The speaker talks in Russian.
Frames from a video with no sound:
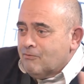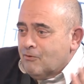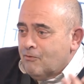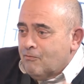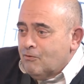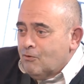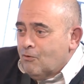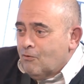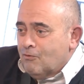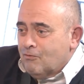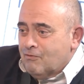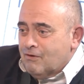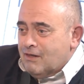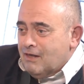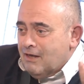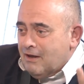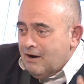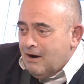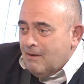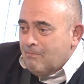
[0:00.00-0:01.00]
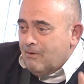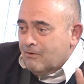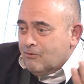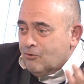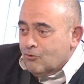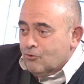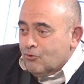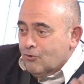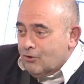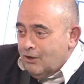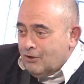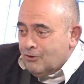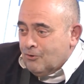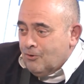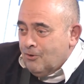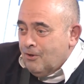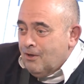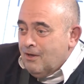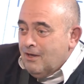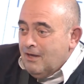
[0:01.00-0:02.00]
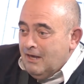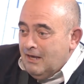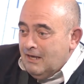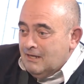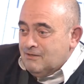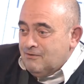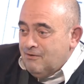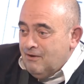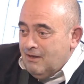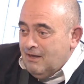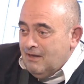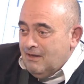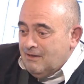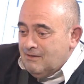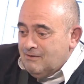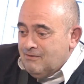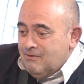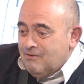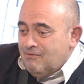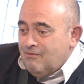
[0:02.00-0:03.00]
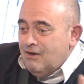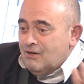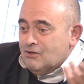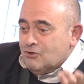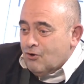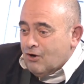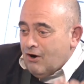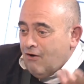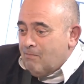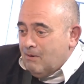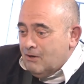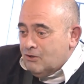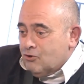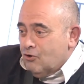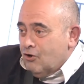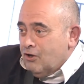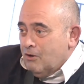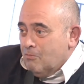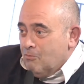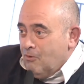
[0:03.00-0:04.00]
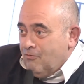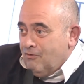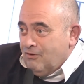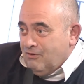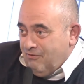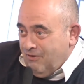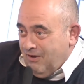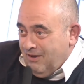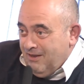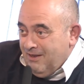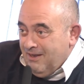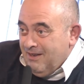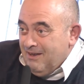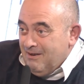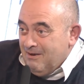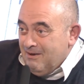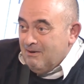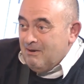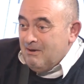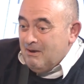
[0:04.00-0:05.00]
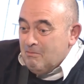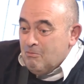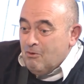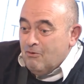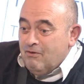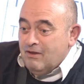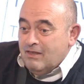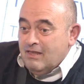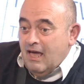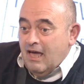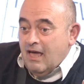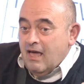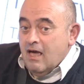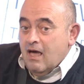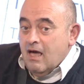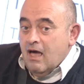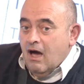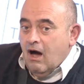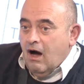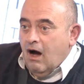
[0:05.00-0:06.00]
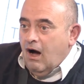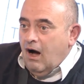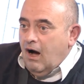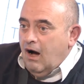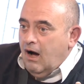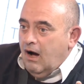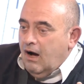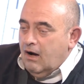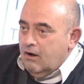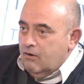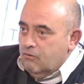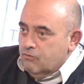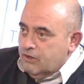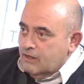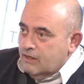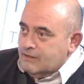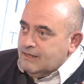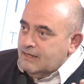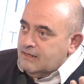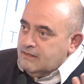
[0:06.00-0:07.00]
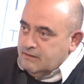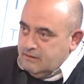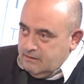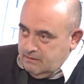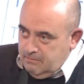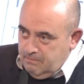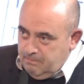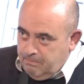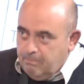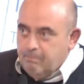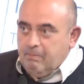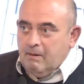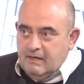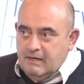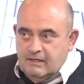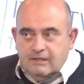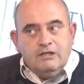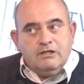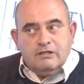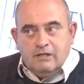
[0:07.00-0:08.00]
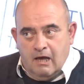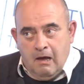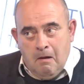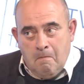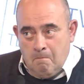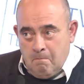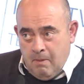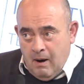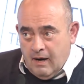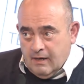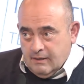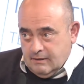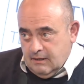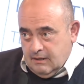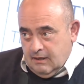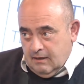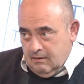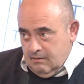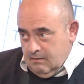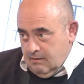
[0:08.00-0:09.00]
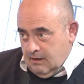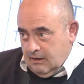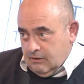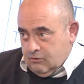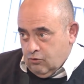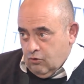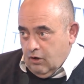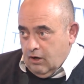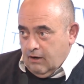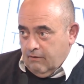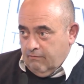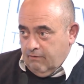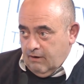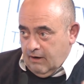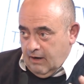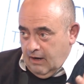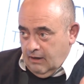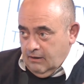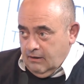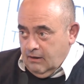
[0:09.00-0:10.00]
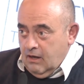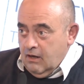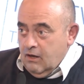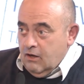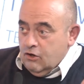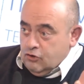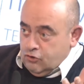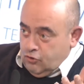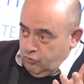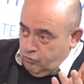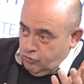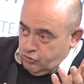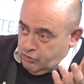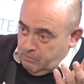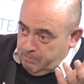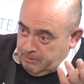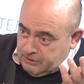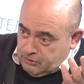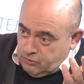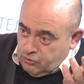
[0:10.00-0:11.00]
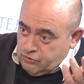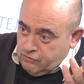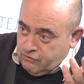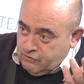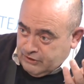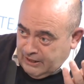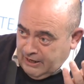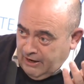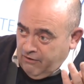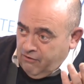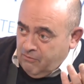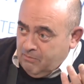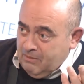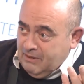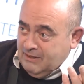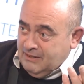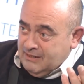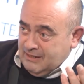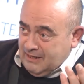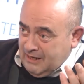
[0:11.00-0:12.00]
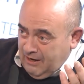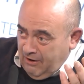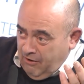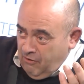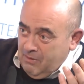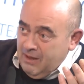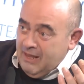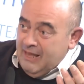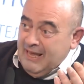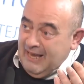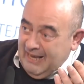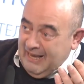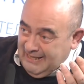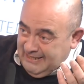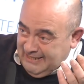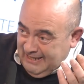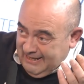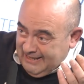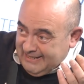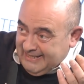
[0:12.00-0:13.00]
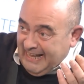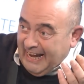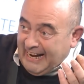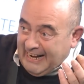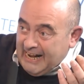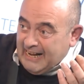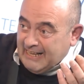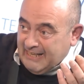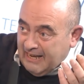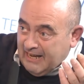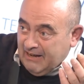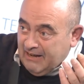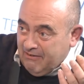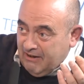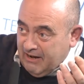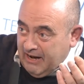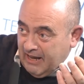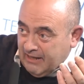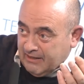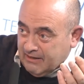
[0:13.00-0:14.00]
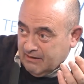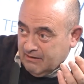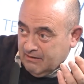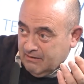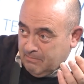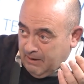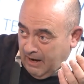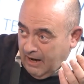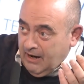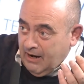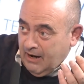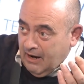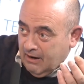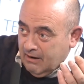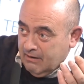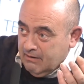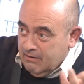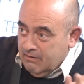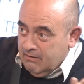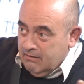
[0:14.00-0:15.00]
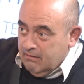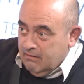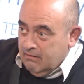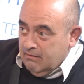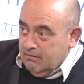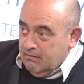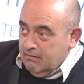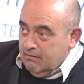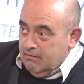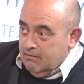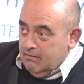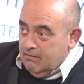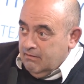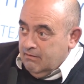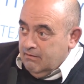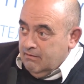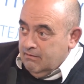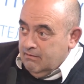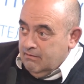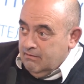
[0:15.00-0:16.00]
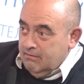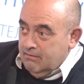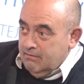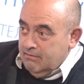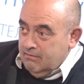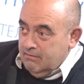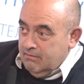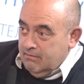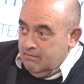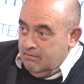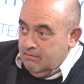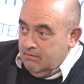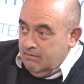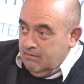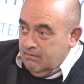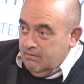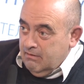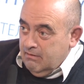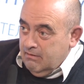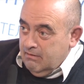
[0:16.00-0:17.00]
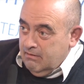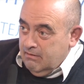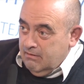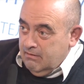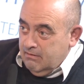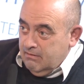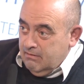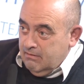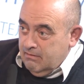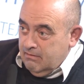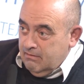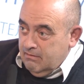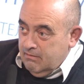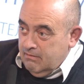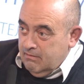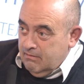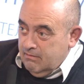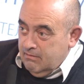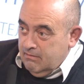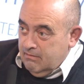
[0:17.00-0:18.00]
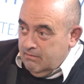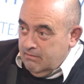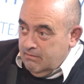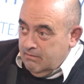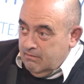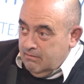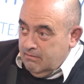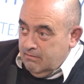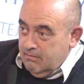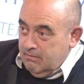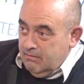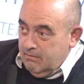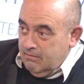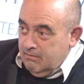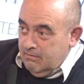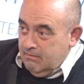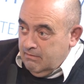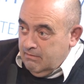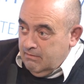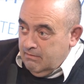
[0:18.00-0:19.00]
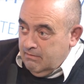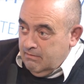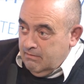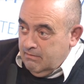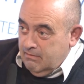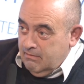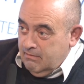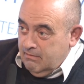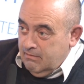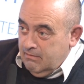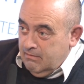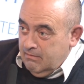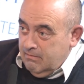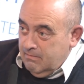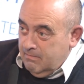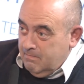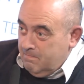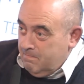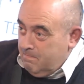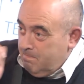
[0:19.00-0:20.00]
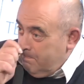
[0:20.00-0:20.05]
но виновен ведь не Раф, а тот, кто крикнул из, из ветвей, что Раф большой, ему, Раф видней, большой. ему видней. А у нас есть политические партии, которые говорят, что нужно прислушиваться равом и с равом и делать так, как они говорят. Правильно? Смотри, у нас есть огромное количество чиновников высокого ранга. Большинство из